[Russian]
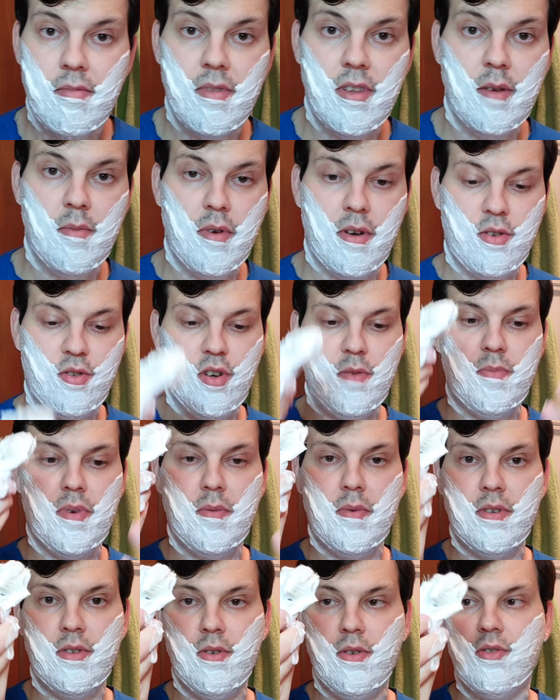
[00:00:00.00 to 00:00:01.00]
небольшой
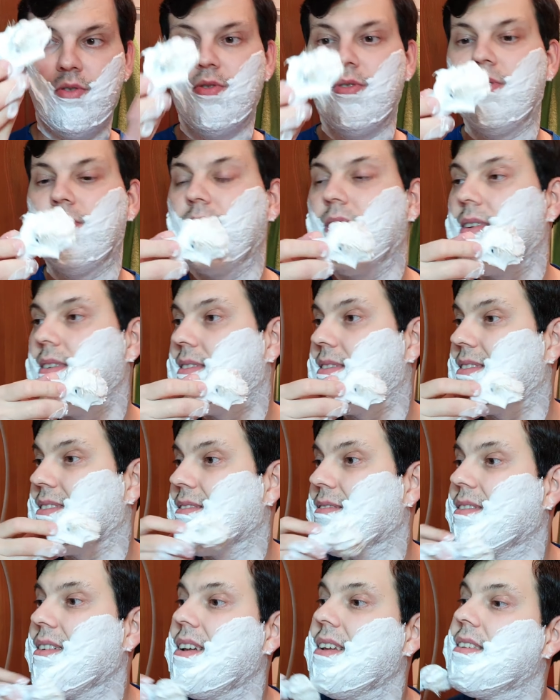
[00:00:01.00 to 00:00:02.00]
помазок, что творится,
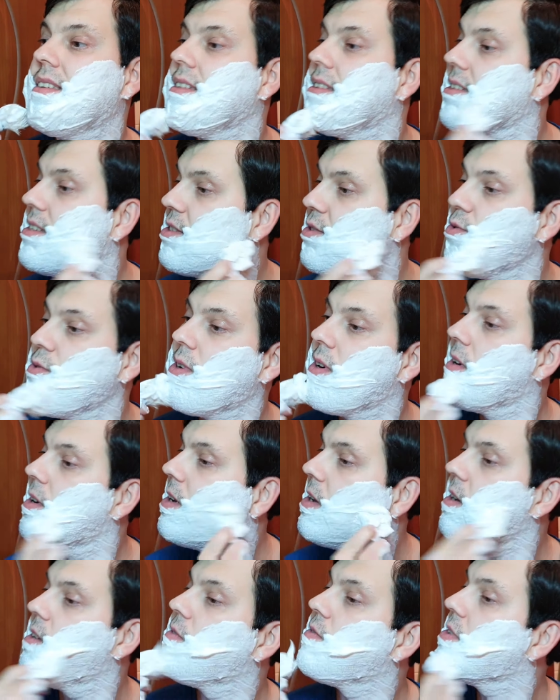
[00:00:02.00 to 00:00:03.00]
вылетел из рук,
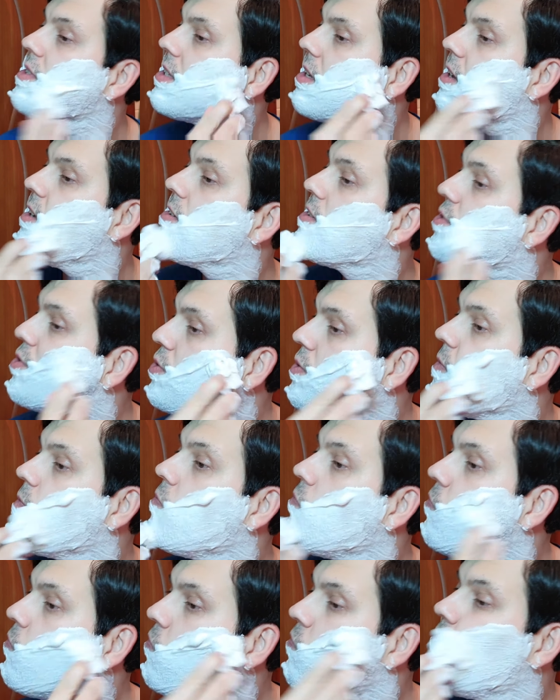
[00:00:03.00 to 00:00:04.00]
выскользнул
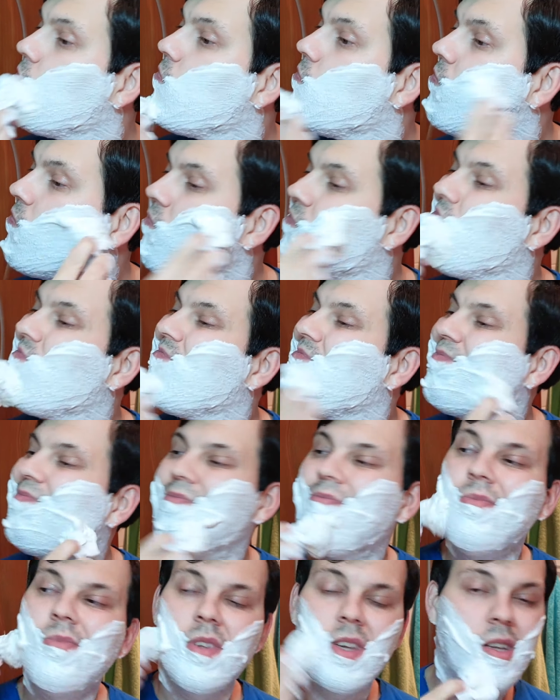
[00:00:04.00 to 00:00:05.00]

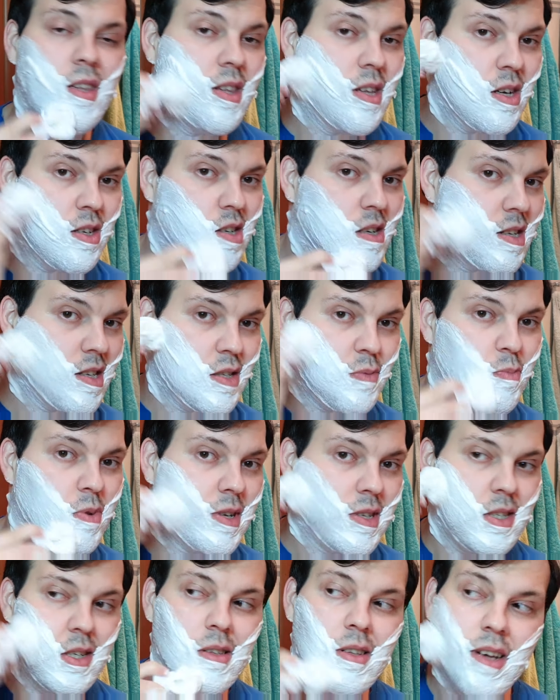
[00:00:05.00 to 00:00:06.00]
и даже не
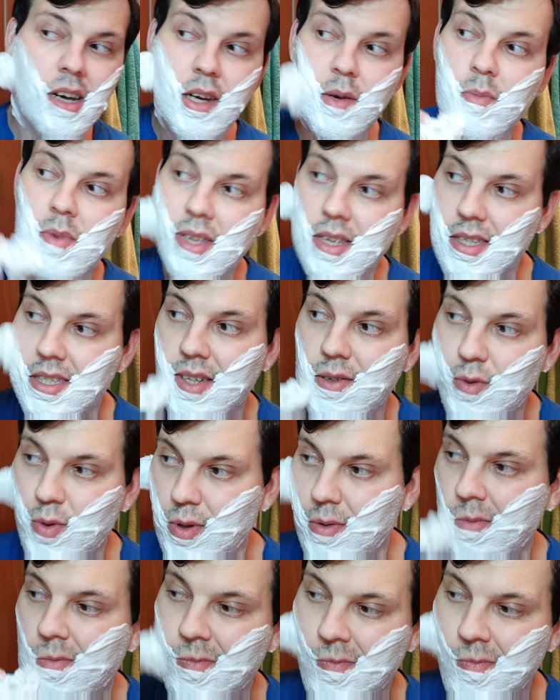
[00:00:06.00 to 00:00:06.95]
спросил, как меня зовут.